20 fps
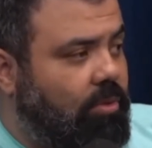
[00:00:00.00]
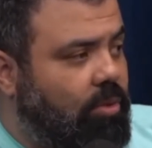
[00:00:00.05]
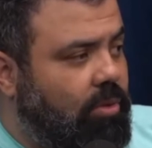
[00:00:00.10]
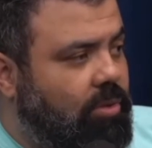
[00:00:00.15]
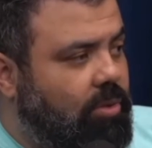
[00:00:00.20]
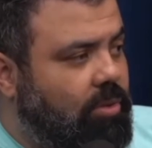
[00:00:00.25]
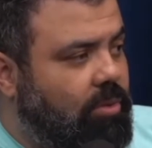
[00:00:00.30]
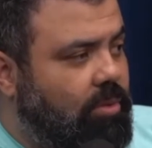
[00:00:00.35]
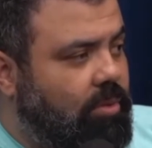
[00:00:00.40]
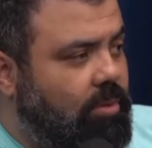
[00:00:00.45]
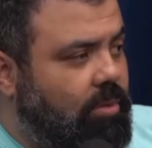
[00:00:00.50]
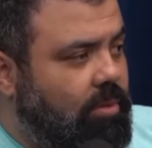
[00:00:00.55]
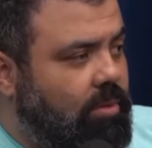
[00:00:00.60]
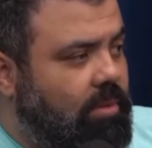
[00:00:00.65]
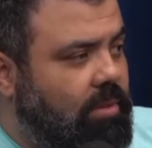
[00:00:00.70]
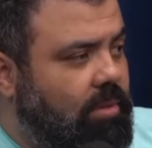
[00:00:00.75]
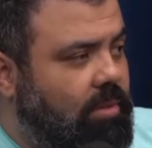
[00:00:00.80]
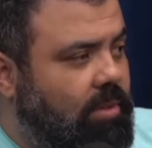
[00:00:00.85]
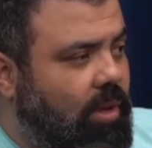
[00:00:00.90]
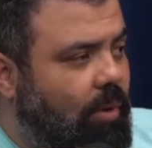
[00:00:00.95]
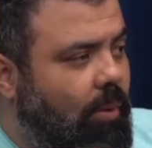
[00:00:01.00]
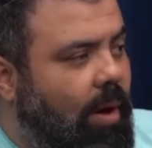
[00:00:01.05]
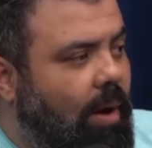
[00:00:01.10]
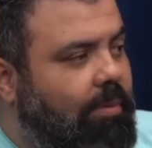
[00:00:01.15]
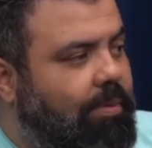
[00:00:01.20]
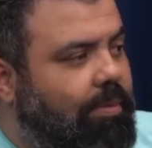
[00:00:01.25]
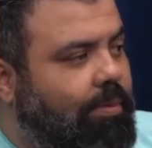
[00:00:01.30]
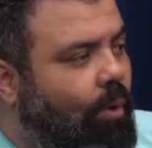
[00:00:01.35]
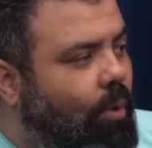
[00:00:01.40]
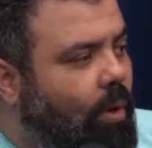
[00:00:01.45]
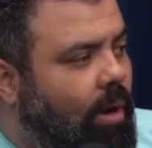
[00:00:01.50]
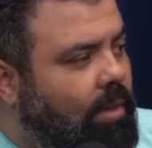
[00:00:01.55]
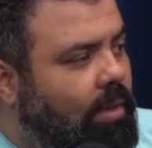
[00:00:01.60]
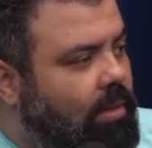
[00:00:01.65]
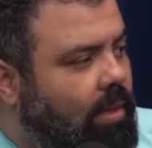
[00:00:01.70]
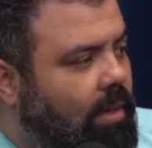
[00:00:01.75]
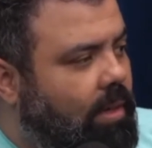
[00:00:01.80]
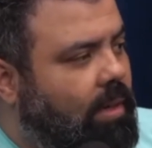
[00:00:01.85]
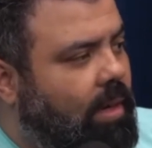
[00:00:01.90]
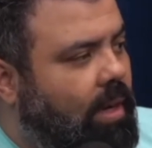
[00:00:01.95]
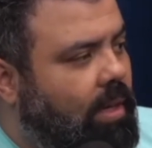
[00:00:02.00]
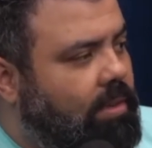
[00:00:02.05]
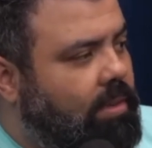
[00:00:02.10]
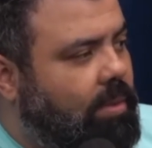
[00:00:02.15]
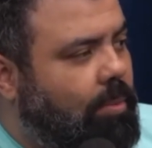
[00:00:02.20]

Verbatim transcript: teu, teu avô, tá ligado?